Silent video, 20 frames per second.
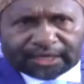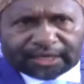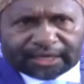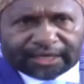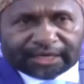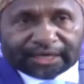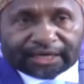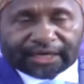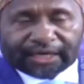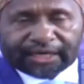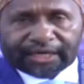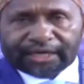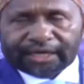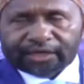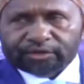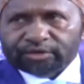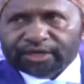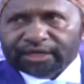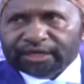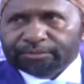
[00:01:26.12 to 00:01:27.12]
Agenda-agenda
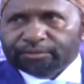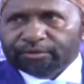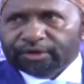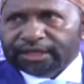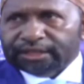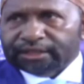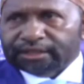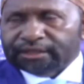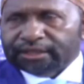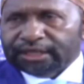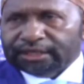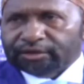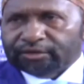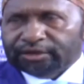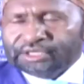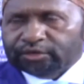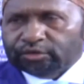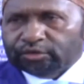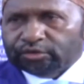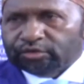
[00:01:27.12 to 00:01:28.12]
yang sudah dibuat atau
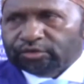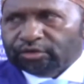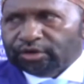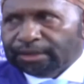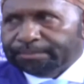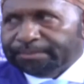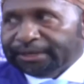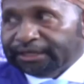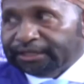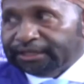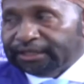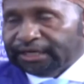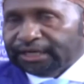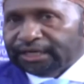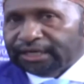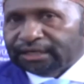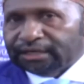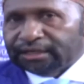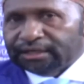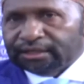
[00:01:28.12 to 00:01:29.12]
disusun oleh
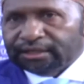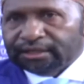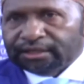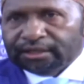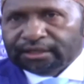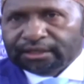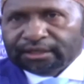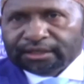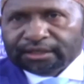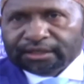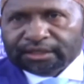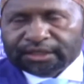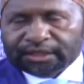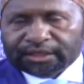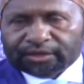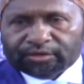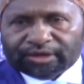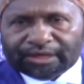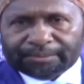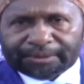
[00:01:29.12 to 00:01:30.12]
panitia
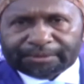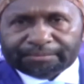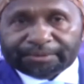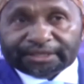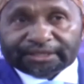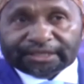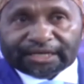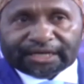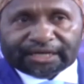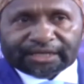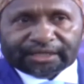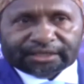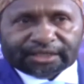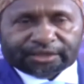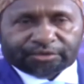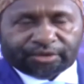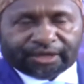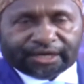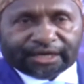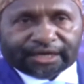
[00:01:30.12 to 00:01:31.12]
itu dapat berjalan
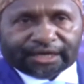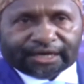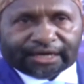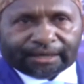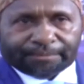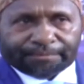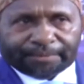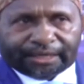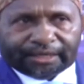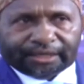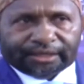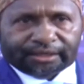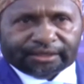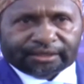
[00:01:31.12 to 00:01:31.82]
sesuai dengan harapan